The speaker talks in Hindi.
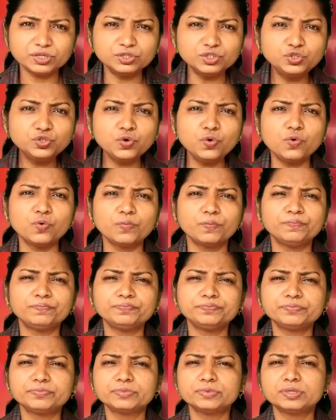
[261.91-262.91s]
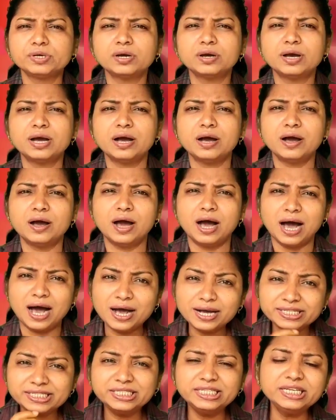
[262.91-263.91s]
जो
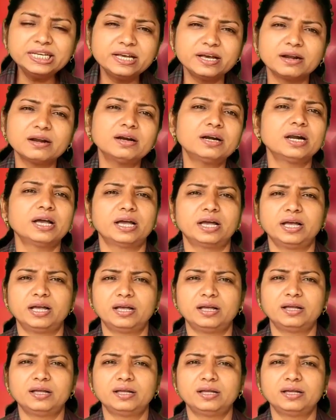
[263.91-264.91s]
ऑक्सीकरण है